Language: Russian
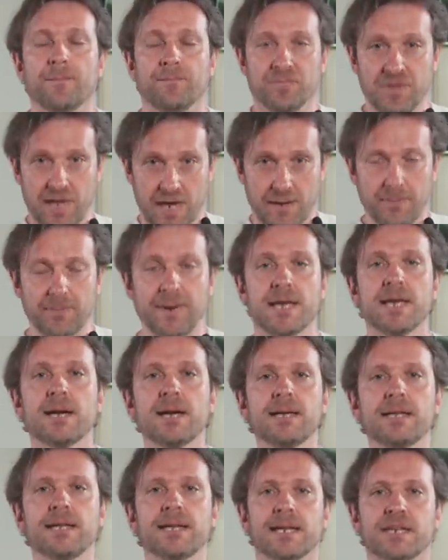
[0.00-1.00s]
Так,
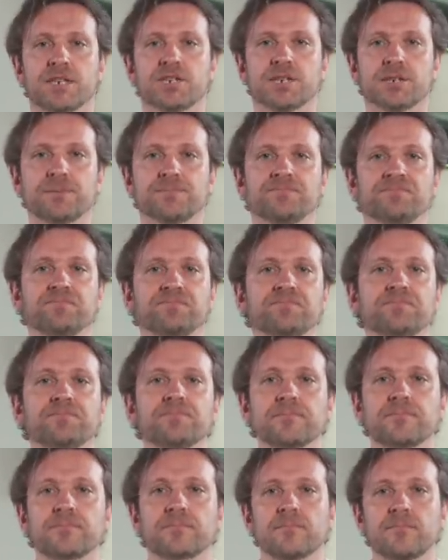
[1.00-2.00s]
поехали дальше.
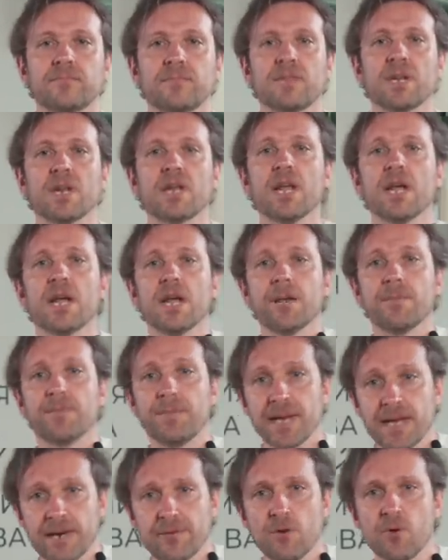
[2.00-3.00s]

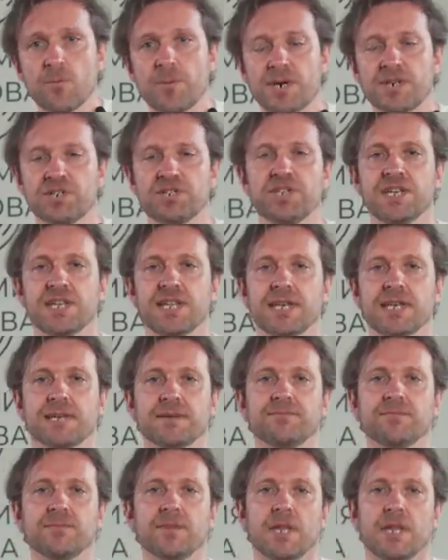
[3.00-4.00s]
Первое упражнение
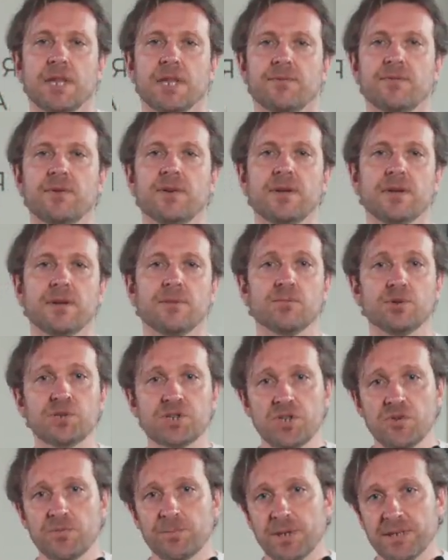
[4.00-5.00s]
вы
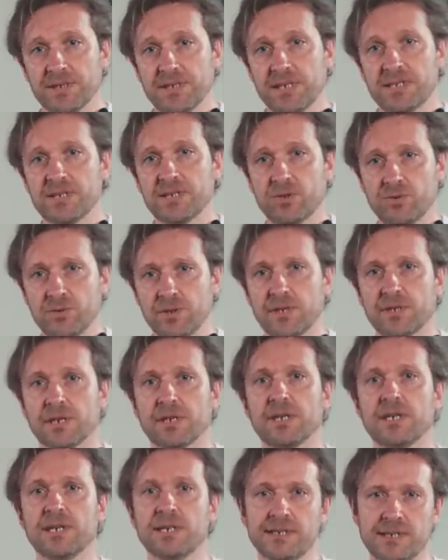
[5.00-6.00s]
можете выполнять стоя
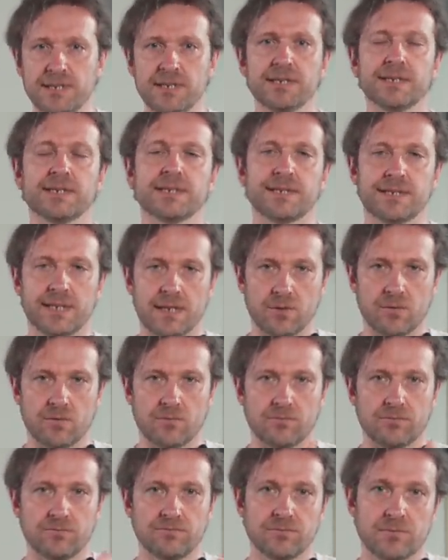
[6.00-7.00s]
или сидя за столом,
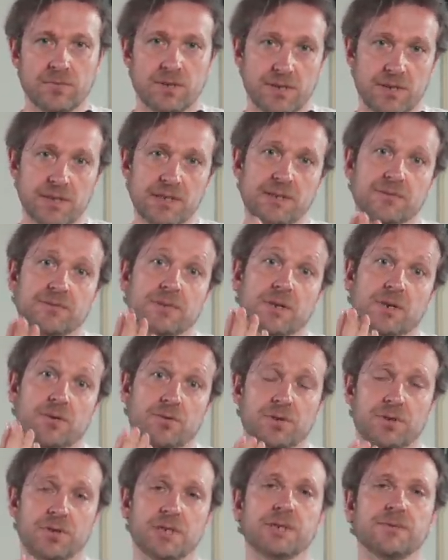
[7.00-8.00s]
если вы
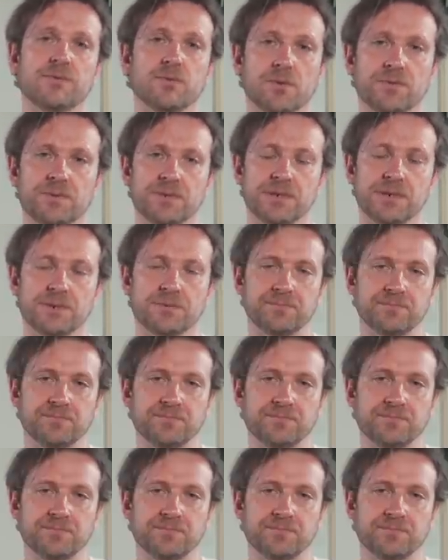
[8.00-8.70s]
находитесь в офисе.